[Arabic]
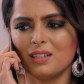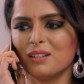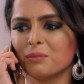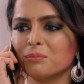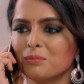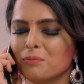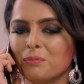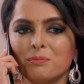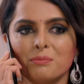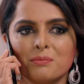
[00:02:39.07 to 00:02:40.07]
أم...
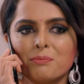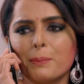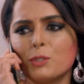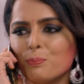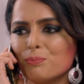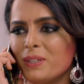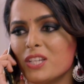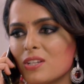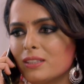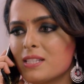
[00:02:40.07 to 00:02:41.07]
طيب
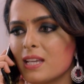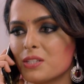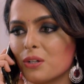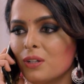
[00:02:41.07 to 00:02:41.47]
حبيبي يلا تعال